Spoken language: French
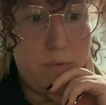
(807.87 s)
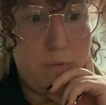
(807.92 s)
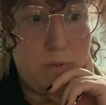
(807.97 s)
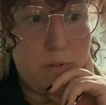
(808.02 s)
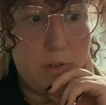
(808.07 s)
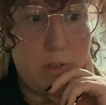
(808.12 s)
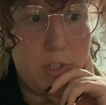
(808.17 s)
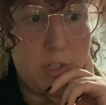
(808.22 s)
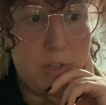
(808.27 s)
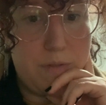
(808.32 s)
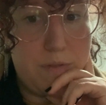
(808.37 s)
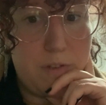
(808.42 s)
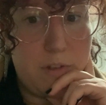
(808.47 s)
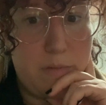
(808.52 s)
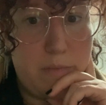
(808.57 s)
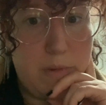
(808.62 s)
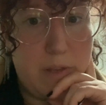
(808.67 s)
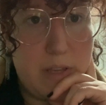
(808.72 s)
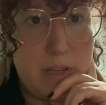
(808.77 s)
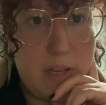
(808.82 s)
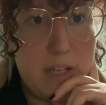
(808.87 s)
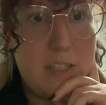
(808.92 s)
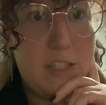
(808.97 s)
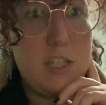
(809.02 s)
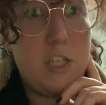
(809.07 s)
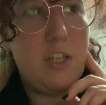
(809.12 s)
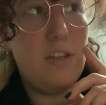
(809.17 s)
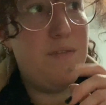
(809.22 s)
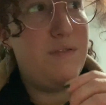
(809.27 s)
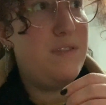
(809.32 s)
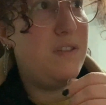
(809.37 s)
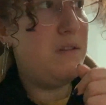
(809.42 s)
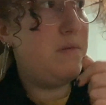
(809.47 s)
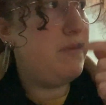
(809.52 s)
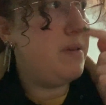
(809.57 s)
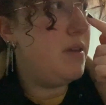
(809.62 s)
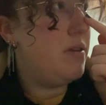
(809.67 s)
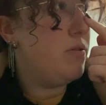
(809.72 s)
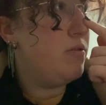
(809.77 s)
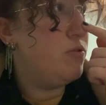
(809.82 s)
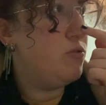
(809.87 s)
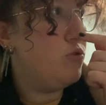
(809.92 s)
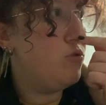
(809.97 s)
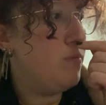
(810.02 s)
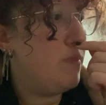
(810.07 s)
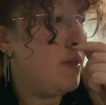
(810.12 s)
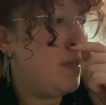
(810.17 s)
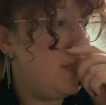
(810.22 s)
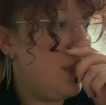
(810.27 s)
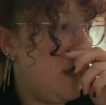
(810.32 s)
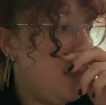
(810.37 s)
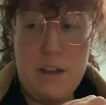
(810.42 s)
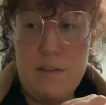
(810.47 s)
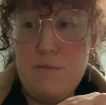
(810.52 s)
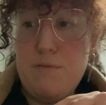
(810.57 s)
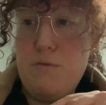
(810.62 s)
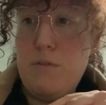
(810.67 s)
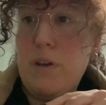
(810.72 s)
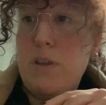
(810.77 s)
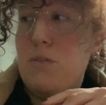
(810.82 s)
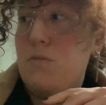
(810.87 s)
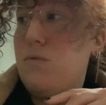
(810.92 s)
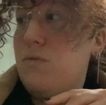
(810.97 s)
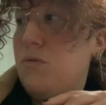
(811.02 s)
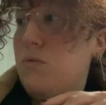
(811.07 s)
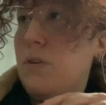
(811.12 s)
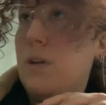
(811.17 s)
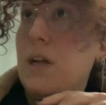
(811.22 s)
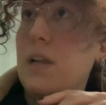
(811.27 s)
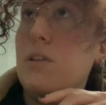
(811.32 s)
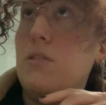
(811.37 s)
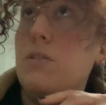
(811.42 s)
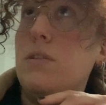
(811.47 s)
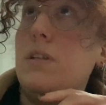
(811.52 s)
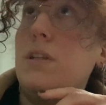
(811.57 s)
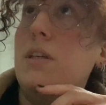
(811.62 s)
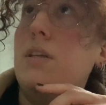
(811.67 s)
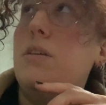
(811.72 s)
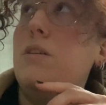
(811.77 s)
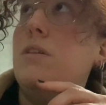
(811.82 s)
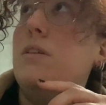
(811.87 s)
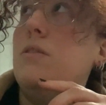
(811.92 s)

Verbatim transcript: quand j'ai filmé. Ah si, j'ai filmé euh, ce matin, Carrefour et tout, donc attendez.